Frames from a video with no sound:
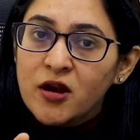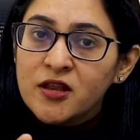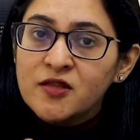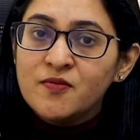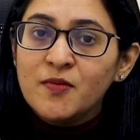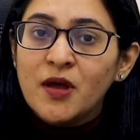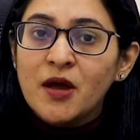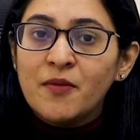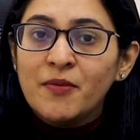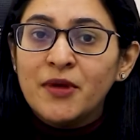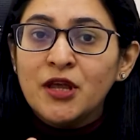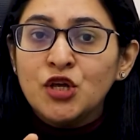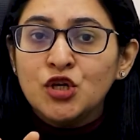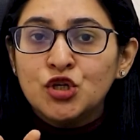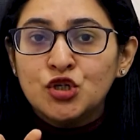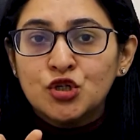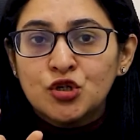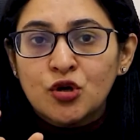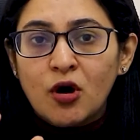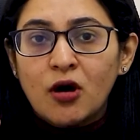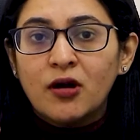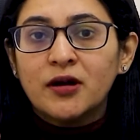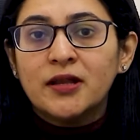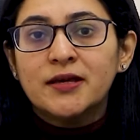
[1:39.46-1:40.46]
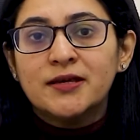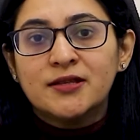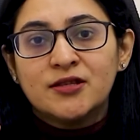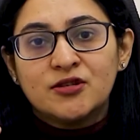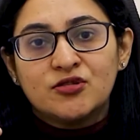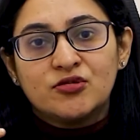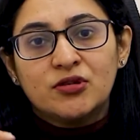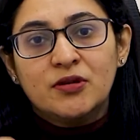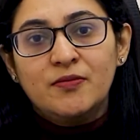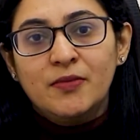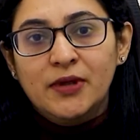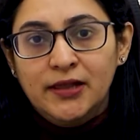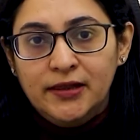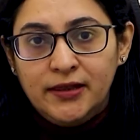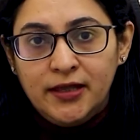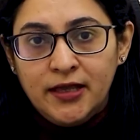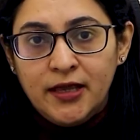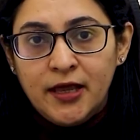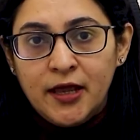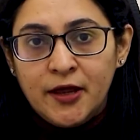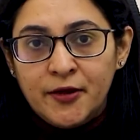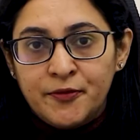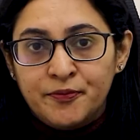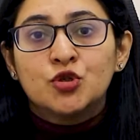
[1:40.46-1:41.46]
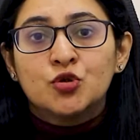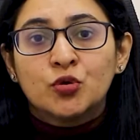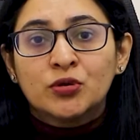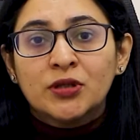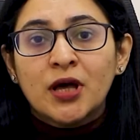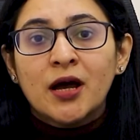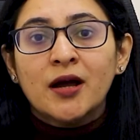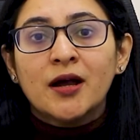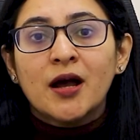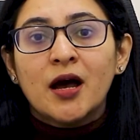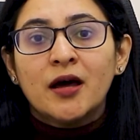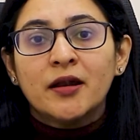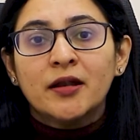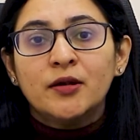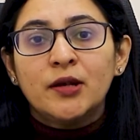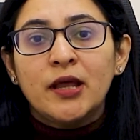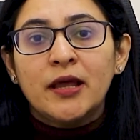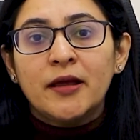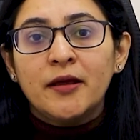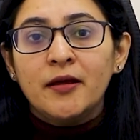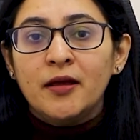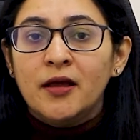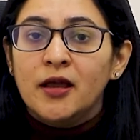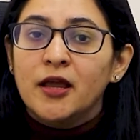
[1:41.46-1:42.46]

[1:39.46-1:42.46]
और इसमें हमें शॉर्ट हिस्ट्री मिलती है चौथा कारण है